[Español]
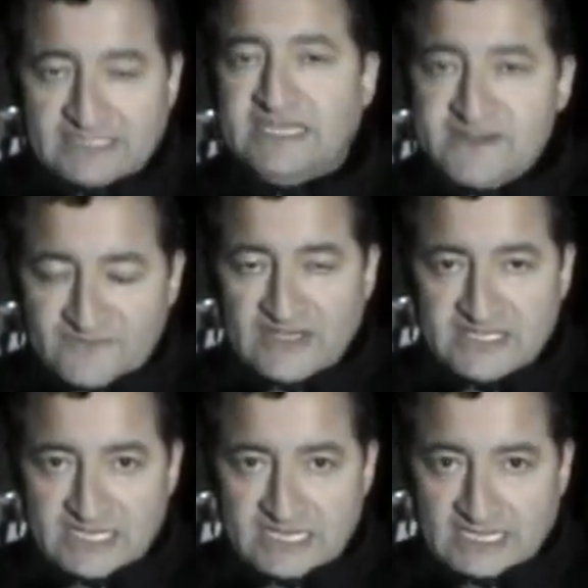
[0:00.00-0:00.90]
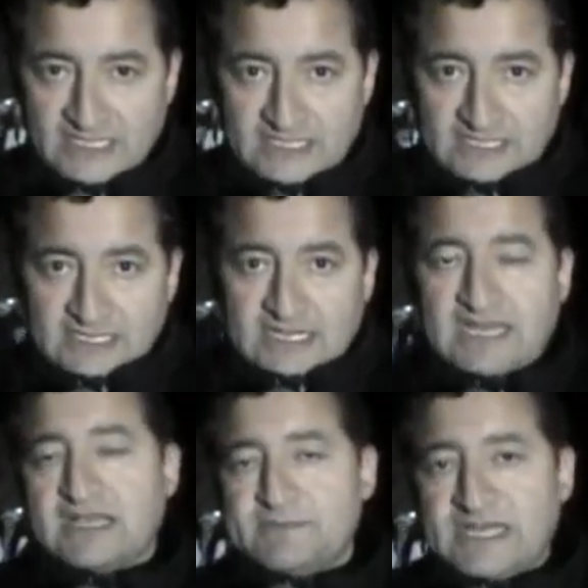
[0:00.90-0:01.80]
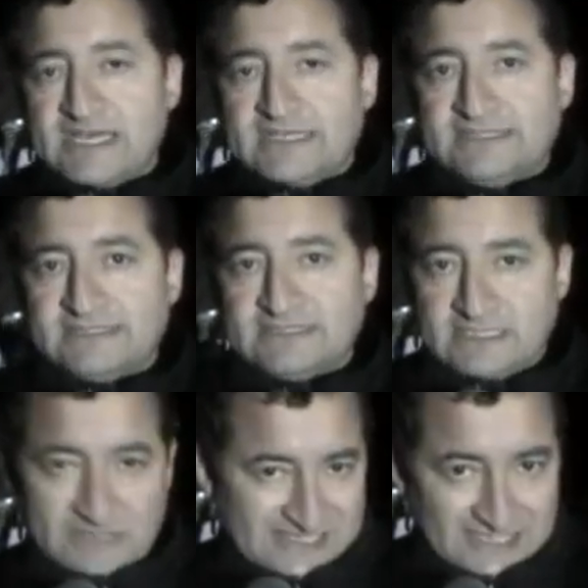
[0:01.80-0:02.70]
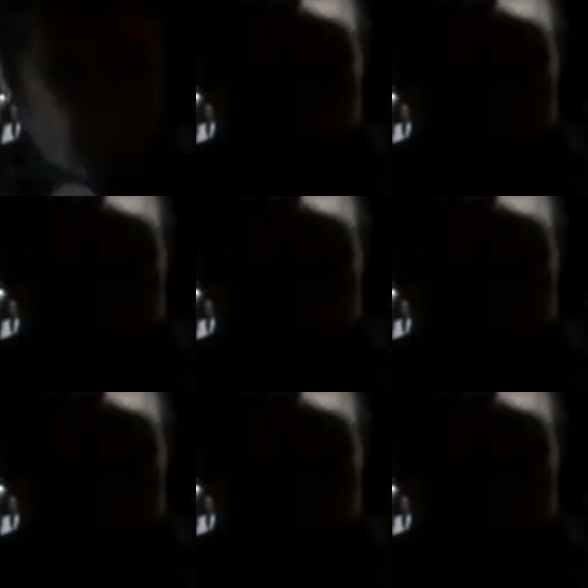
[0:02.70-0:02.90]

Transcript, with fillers: de Infantería. La cámara de Partido